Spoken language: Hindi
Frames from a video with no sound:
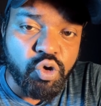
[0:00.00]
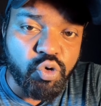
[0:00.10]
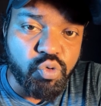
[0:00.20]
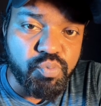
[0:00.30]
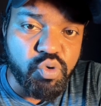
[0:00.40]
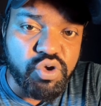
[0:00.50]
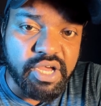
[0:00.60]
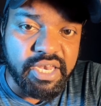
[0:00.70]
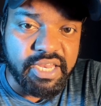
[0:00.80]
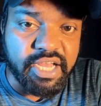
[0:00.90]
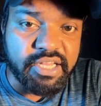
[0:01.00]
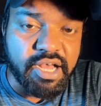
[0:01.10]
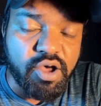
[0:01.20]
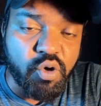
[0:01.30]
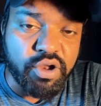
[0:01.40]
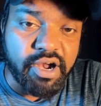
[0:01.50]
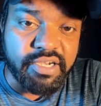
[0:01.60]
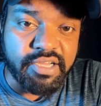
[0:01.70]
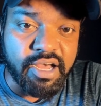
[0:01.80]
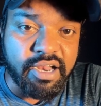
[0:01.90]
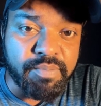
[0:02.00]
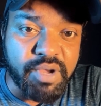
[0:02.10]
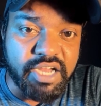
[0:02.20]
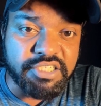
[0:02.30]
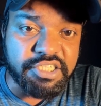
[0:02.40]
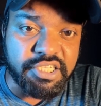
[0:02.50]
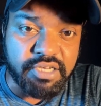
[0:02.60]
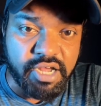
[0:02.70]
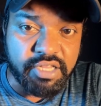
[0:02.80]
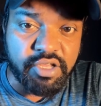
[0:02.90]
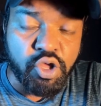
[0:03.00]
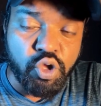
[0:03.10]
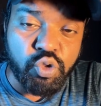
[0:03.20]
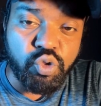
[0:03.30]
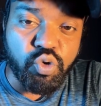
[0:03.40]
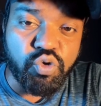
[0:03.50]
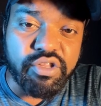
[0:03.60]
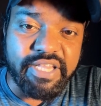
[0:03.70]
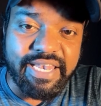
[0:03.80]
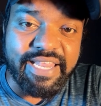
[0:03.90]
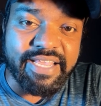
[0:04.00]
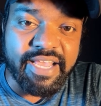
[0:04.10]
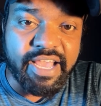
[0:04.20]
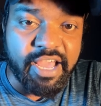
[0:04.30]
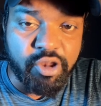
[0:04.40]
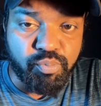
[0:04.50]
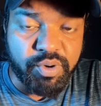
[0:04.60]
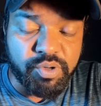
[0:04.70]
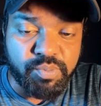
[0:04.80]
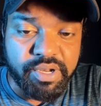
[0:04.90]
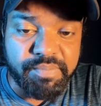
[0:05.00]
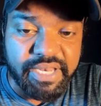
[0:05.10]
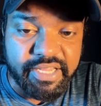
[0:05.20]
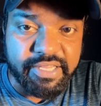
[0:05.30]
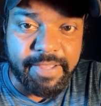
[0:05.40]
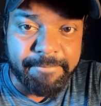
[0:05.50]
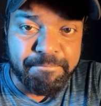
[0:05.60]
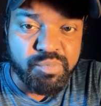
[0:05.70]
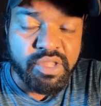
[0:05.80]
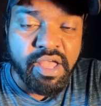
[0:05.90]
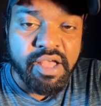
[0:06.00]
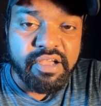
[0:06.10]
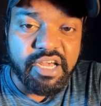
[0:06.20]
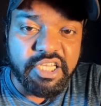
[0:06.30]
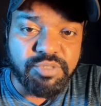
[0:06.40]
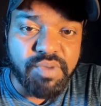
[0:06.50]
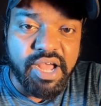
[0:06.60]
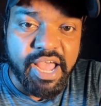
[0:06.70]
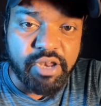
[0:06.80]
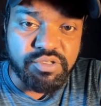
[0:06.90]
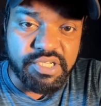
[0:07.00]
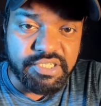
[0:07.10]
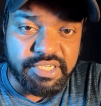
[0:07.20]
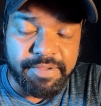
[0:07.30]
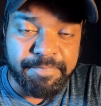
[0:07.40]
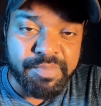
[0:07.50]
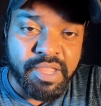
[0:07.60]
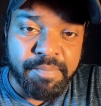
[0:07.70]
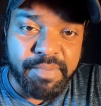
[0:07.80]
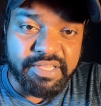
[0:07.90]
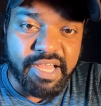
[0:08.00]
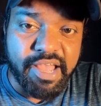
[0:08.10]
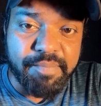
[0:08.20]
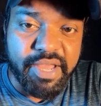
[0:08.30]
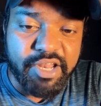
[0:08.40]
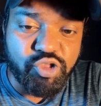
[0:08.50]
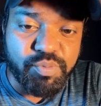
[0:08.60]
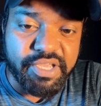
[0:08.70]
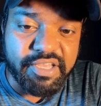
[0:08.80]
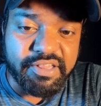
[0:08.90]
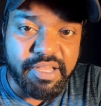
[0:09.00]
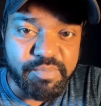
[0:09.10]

रूम बुक कर लिया था और 18 मार्च की रात दोनों दिल्ली के एयरपोर्ट पर मिले थे करिश्मा हेलो संजय पता है मैंने तुम्हें कितना